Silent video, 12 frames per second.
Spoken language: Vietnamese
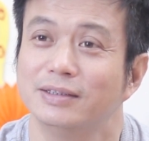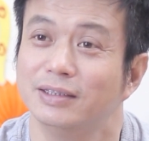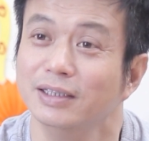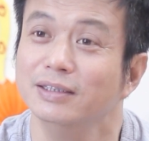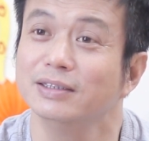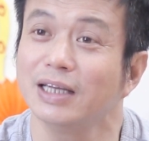
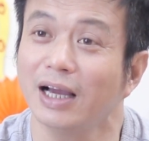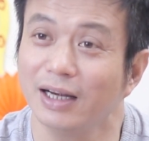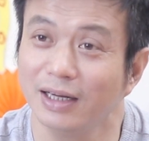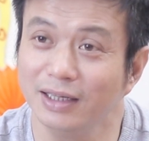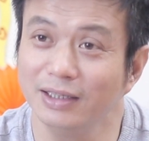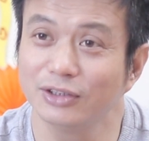trưng sắc
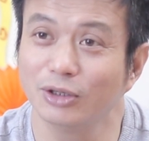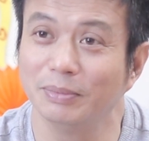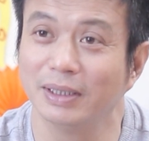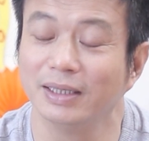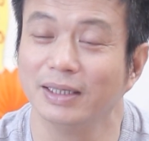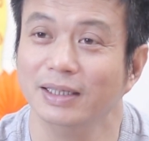lên cho
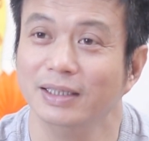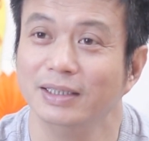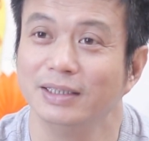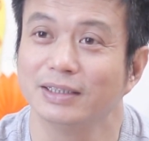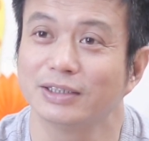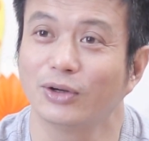mình.
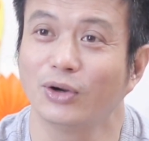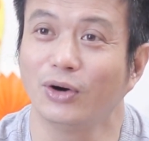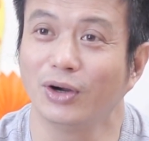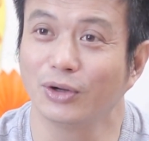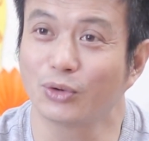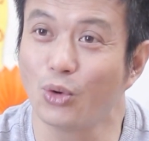Sau đó
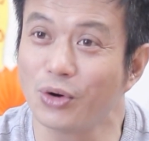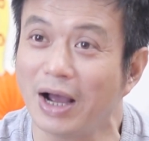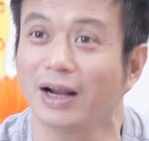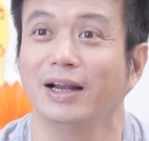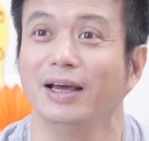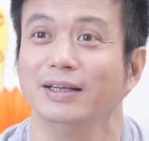họ là cô
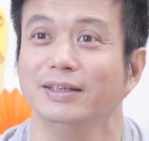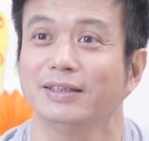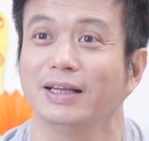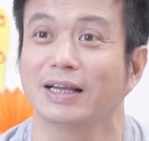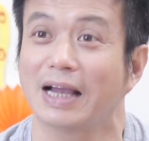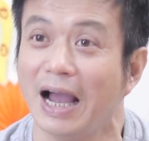đặc lại
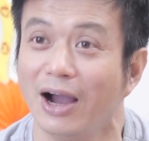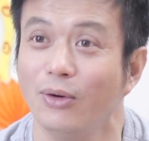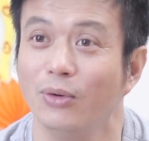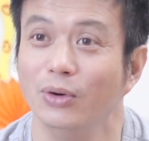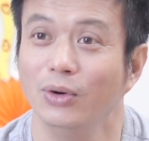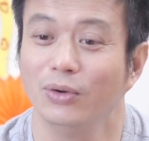thành cao,